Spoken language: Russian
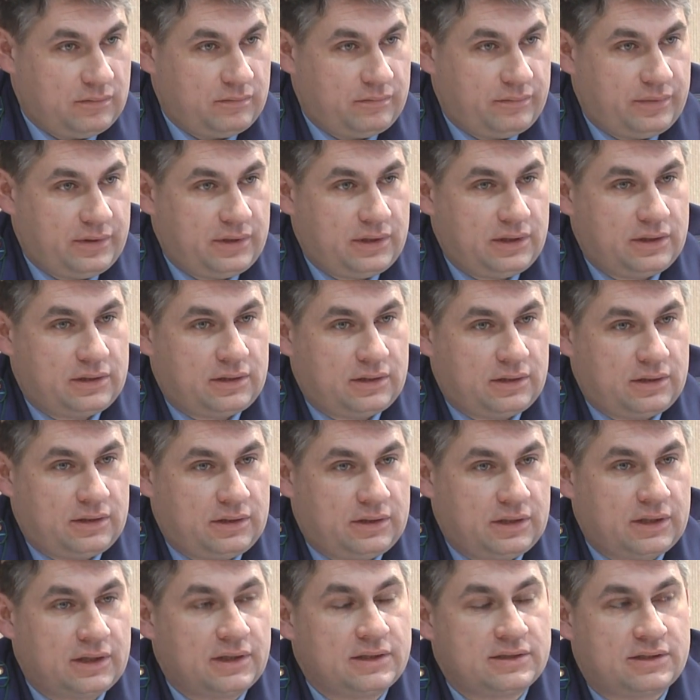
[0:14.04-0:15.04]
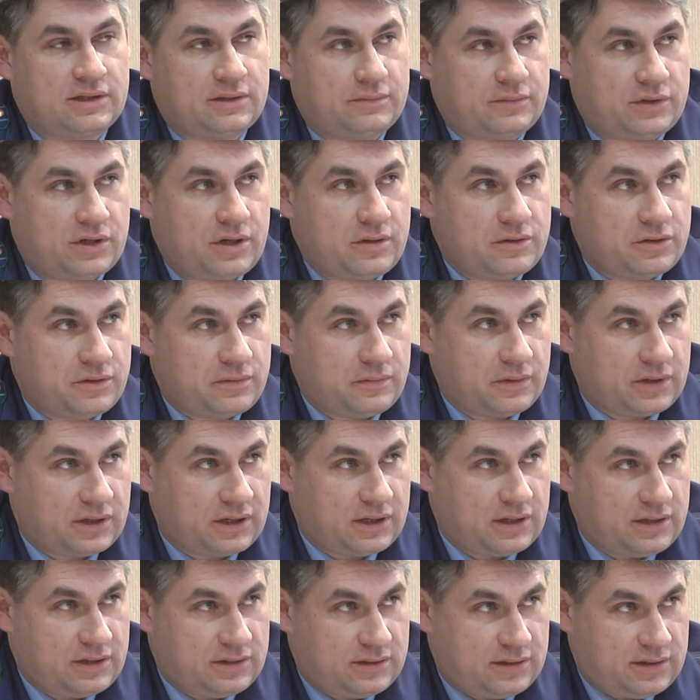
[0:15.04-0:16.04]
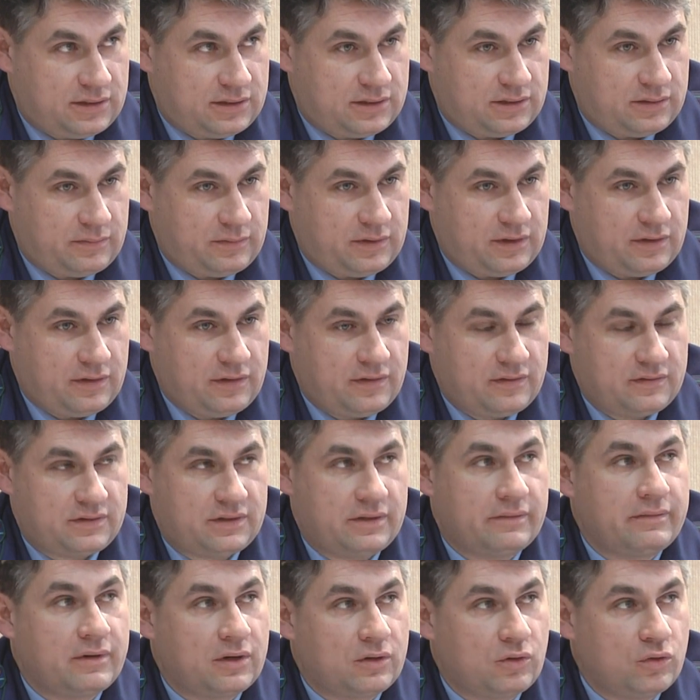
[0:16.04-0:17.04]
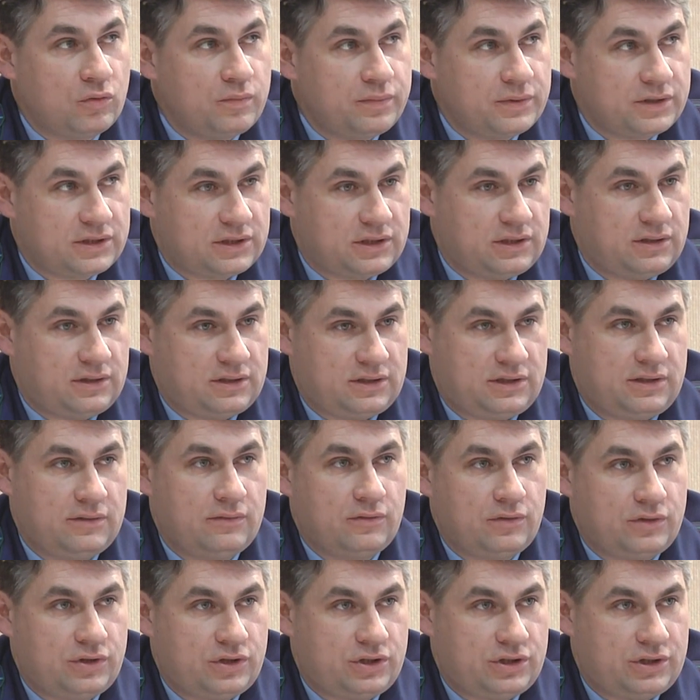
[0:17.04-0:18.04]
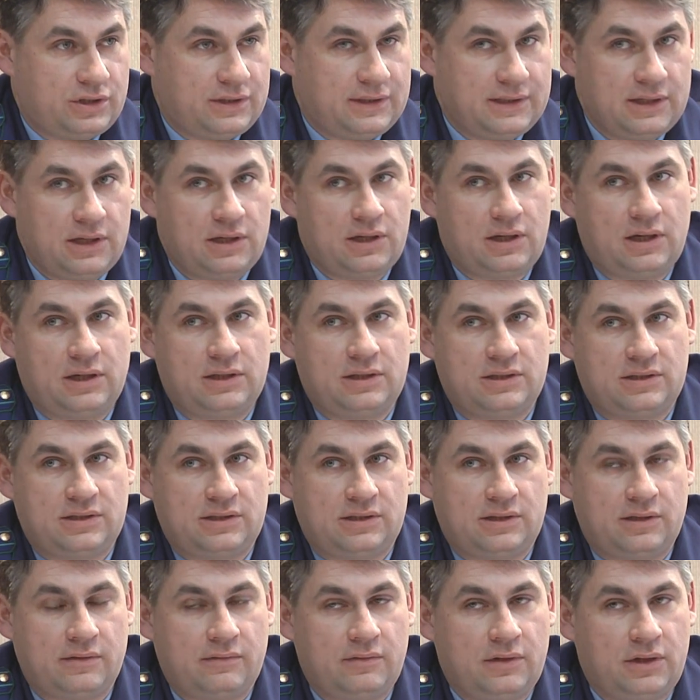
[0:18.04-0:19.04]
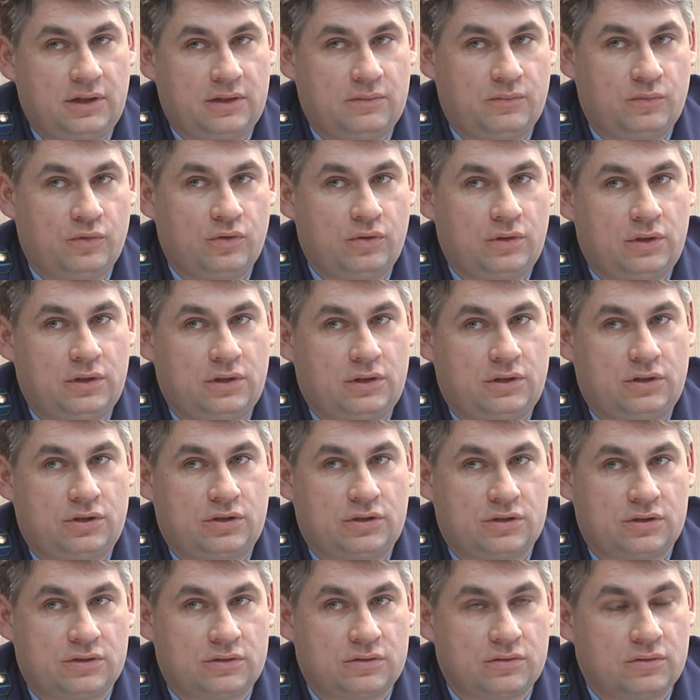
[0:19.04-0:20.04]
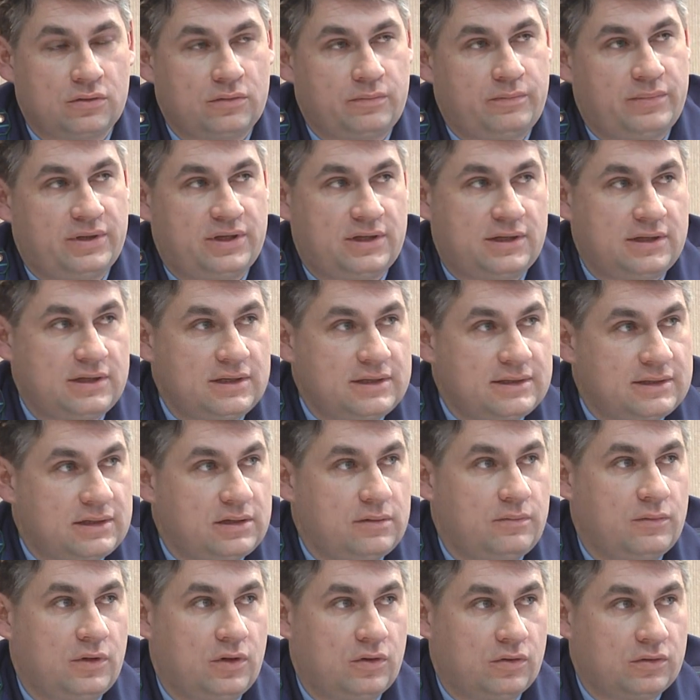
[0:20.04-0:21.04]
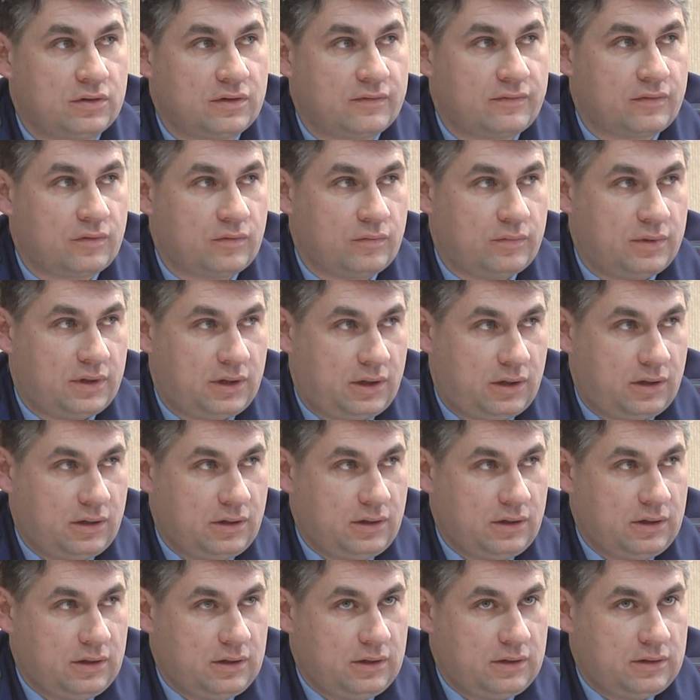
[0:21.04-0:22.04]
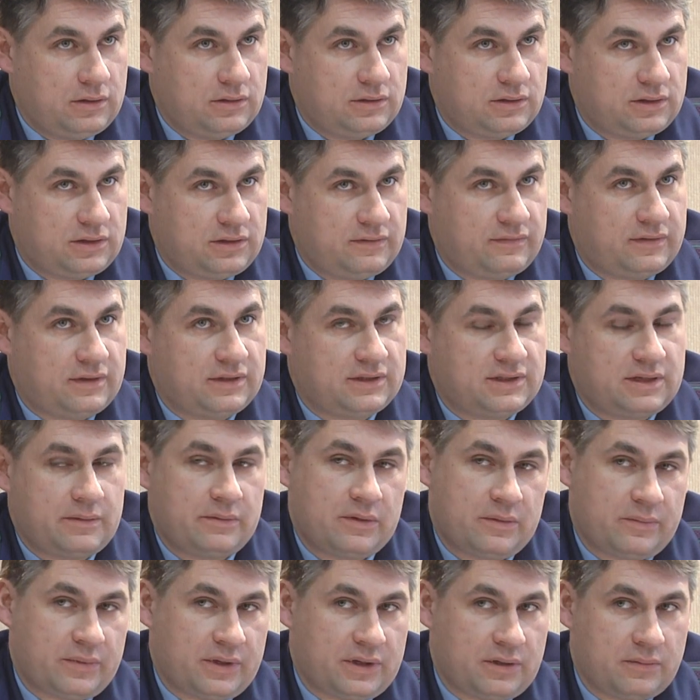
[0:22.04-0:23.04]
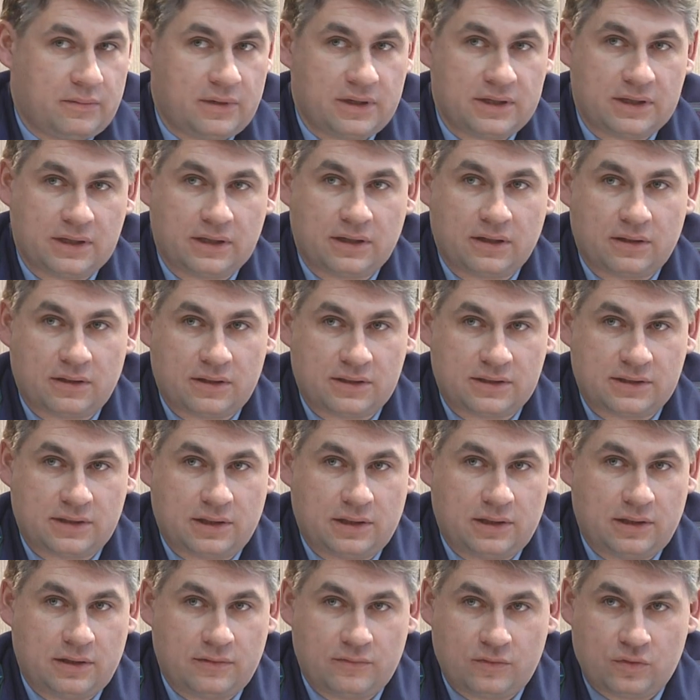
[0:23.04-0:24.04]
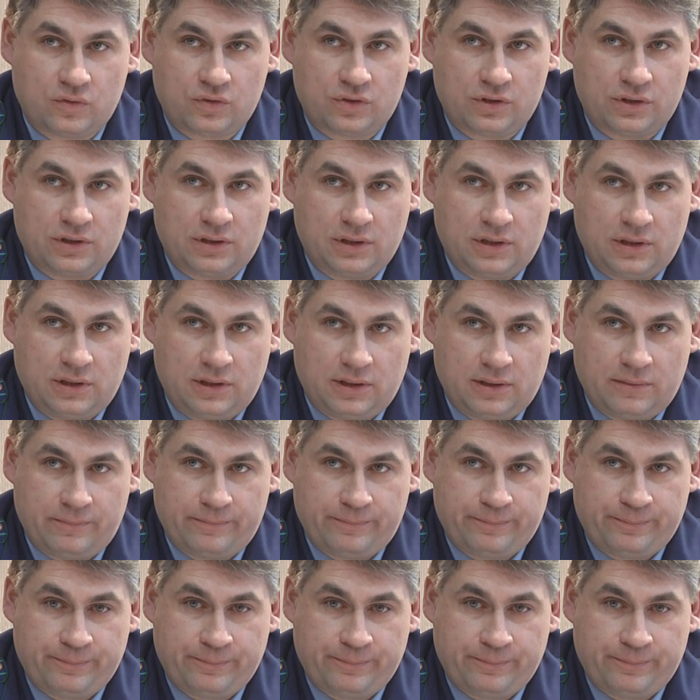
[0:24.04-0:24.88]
перед энергоснабжающими организациями. В совокупности на сегодняшний день она составляет более 650 миллионов рублей. Цифра, сами понимаете, колоссальная и внушительная.